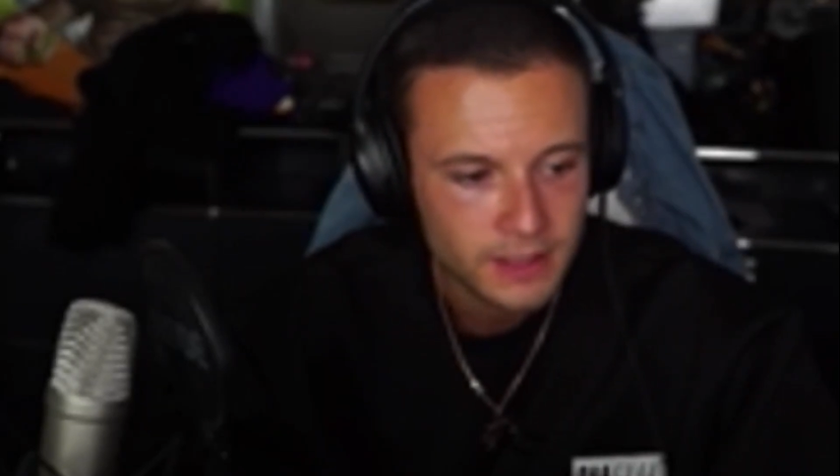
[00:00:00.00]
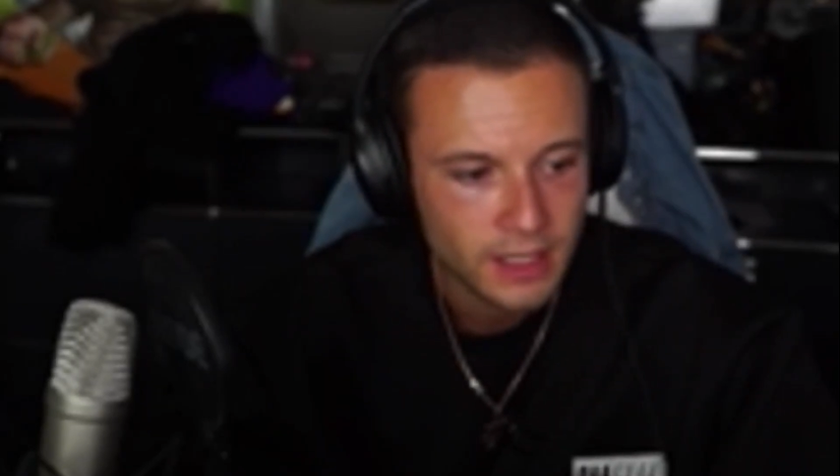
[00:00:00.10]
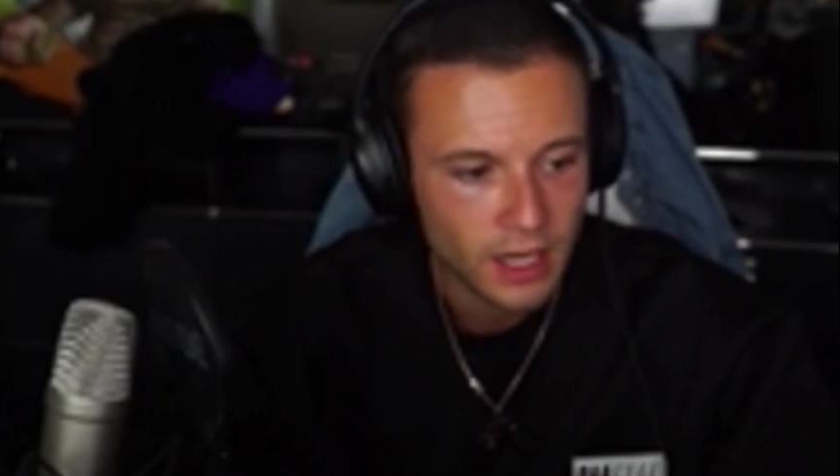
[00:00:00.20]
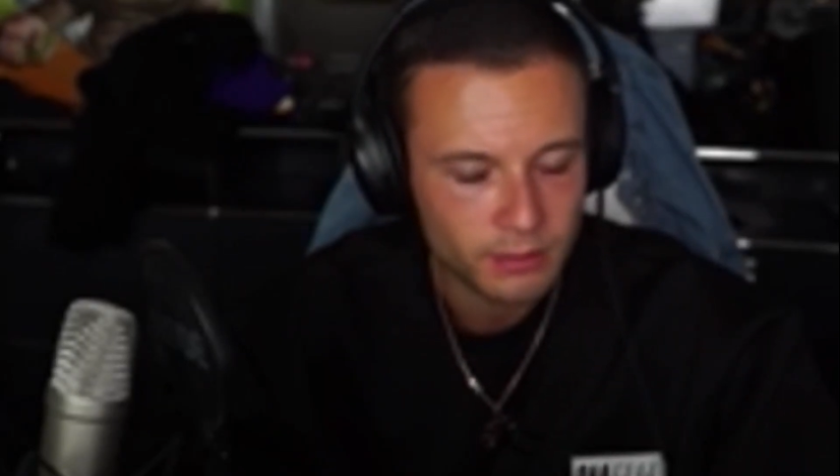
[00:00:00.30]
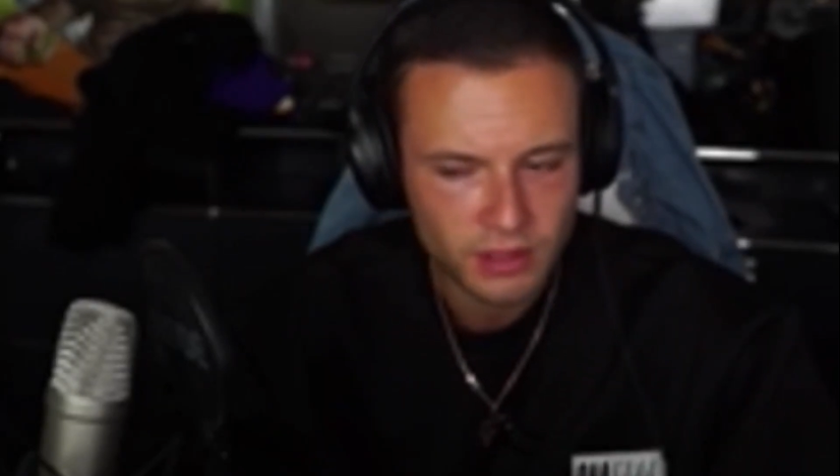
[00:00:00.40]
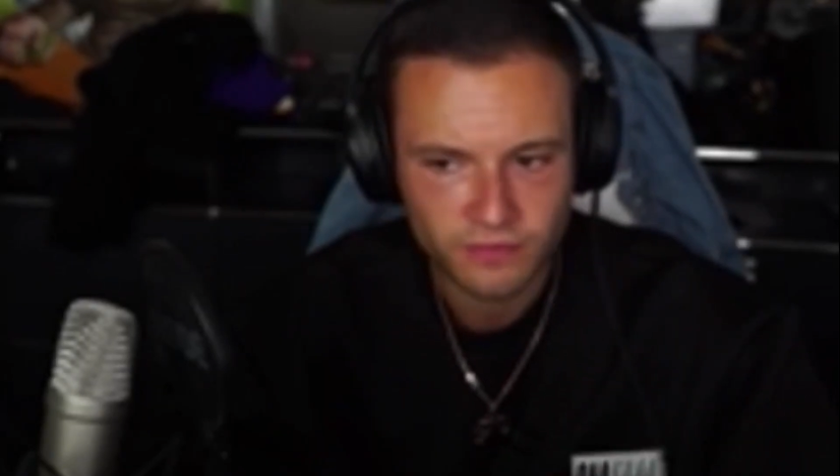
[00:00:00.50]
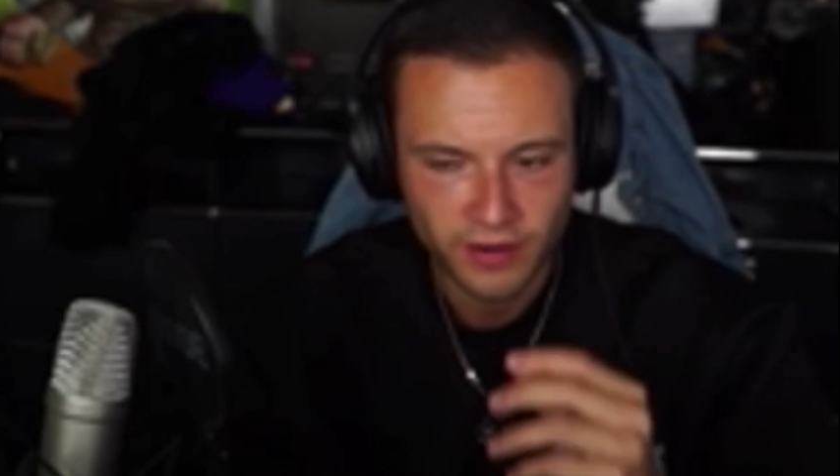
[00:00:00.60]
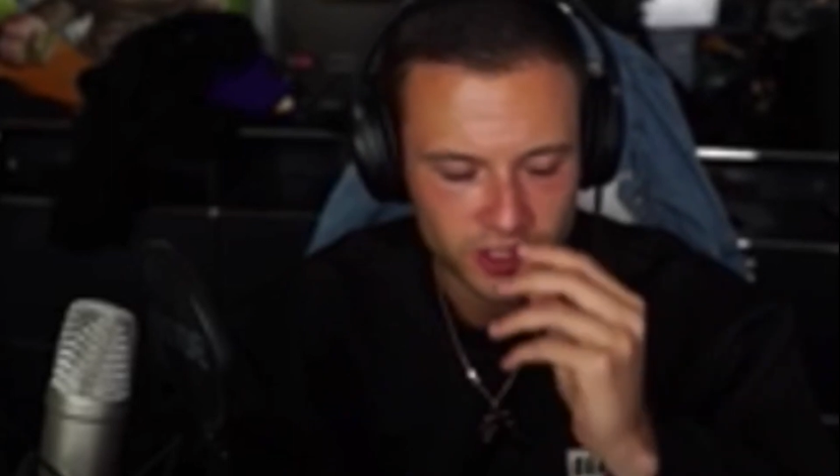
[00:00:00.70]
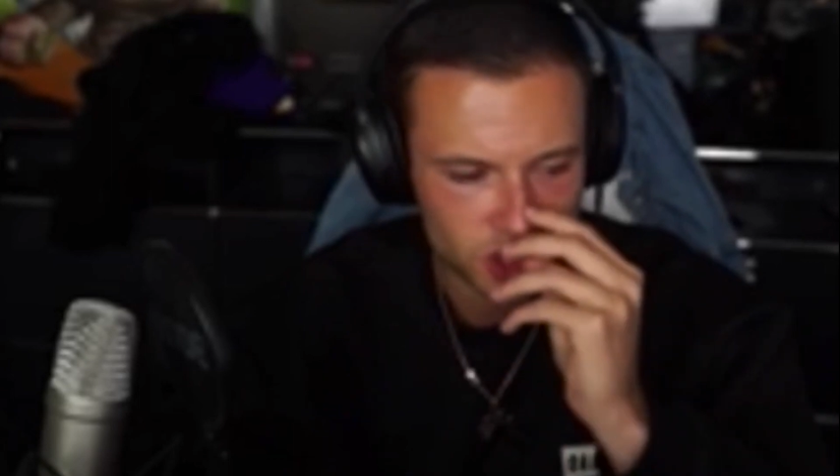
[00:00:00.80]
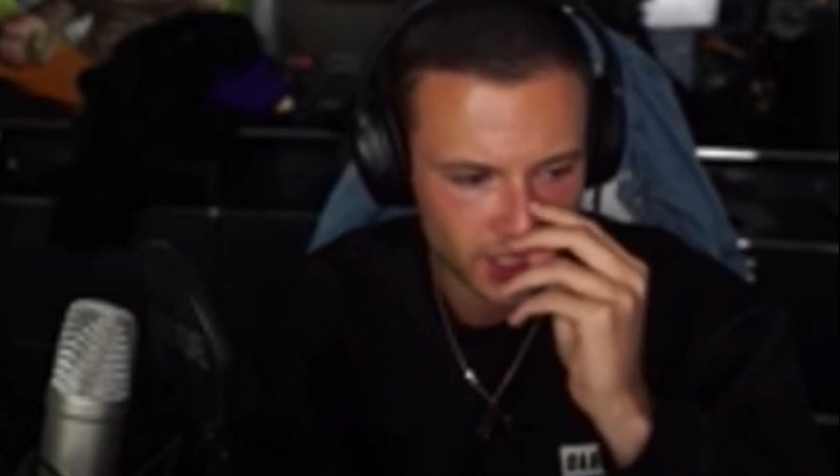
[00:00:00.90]
Äh, ich
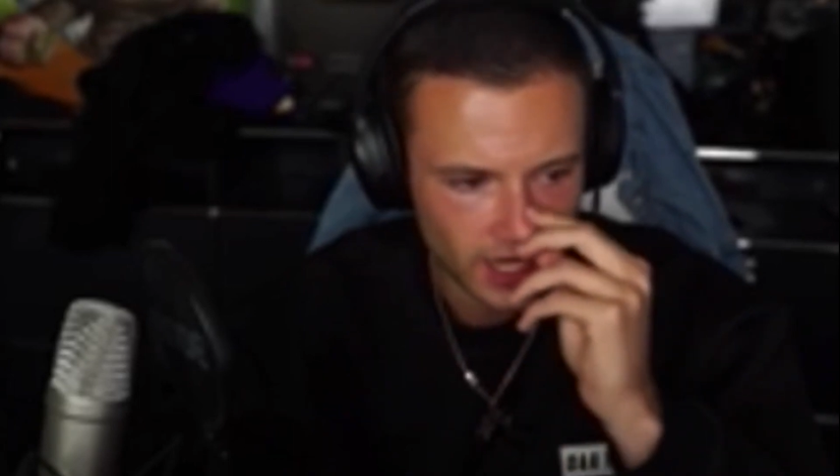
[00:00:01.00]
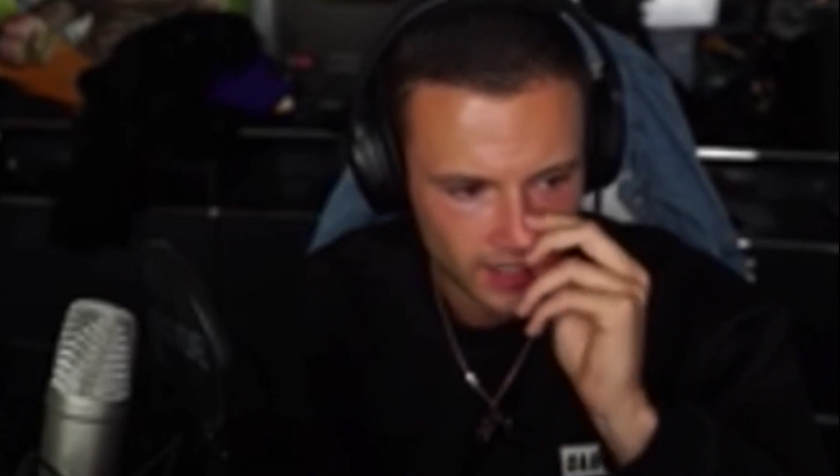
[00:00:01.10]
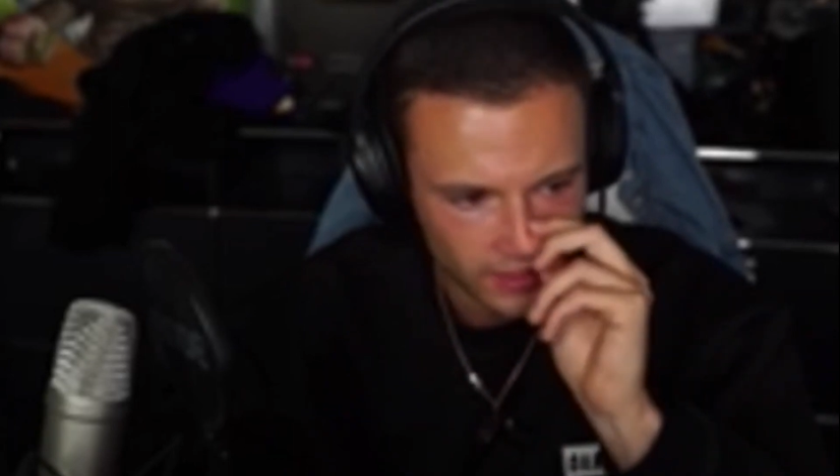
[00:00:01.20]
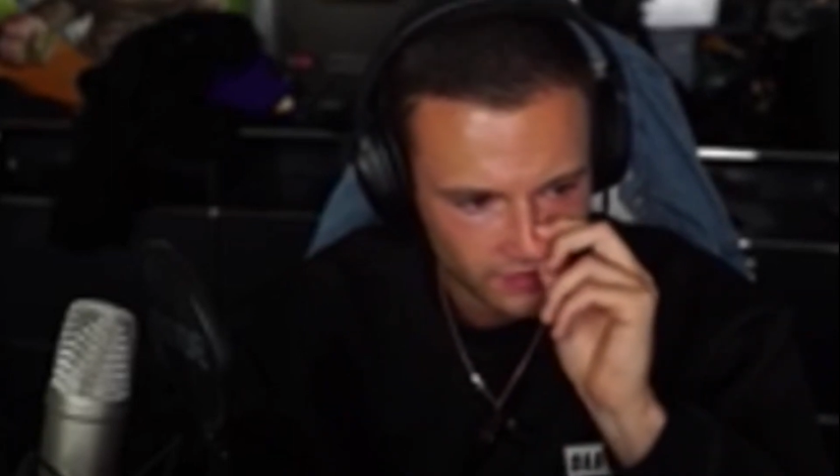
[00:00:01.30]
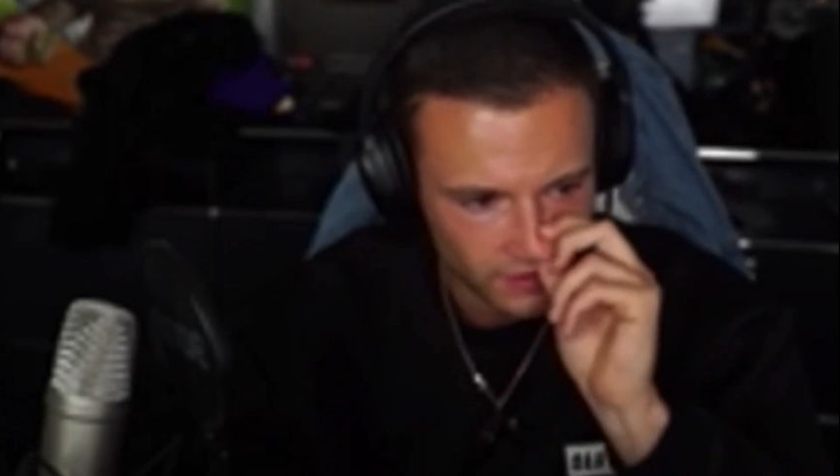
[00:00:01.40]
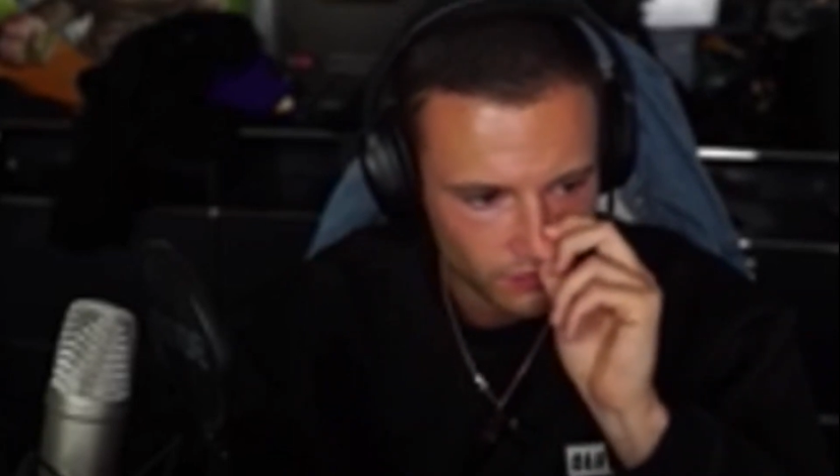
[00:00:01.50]
verstehe allerdings nicht,